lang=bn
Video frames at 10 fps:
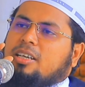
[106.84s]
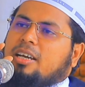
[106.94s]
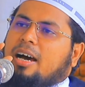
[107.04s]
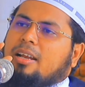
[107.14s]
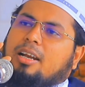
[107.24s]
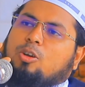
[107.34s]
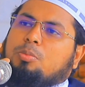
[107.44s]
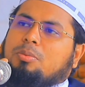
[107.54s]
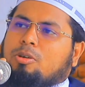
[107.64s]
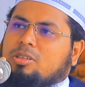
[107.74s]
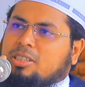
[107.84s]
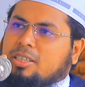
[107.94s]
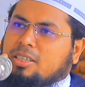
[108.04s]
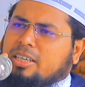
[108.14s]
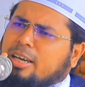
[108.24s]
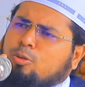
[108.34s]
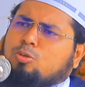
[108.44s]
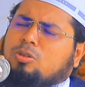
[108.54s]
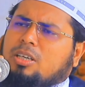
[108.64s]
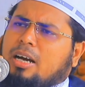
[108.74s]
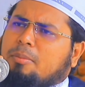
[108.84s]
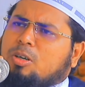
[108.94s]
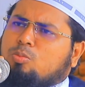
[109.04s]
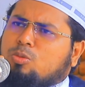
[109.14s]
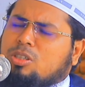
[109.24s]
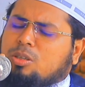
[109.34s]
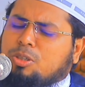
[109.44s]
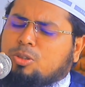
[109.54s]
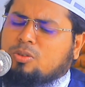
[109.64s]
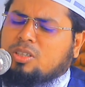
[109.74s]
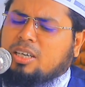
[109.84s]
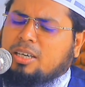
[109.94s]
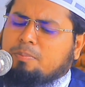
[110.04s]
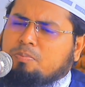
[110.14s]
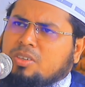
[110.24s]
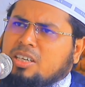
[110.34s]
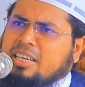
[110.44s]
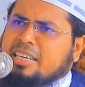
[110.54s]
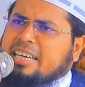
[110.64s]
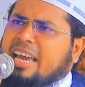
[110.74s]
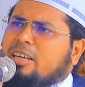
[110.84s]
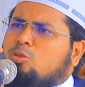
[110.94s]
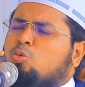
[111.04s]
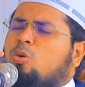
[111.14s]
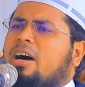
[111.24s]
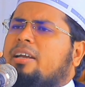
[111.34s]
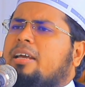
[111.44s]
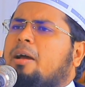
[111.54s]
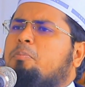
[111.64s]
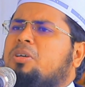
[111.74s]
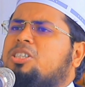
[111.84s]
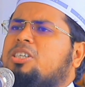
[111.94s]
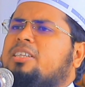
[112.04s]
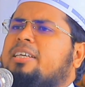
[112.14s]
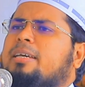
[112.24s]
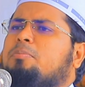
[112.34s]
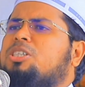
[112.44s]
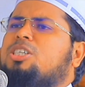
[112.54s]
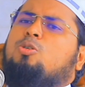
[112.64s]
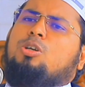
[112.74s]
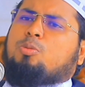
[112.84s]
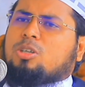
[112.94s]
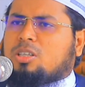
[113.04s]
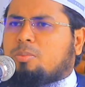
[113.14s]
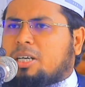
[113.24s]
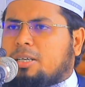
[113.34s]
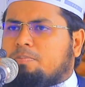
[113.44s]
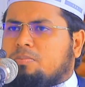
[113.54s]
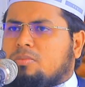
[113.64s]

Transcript: যে আল্লাহ নবী বলেছেন কেউ যদি আমার উন্মতির ভিতর থেকে এই দোয়াটা বেশি থেকে বেশি করে পড়তে পারে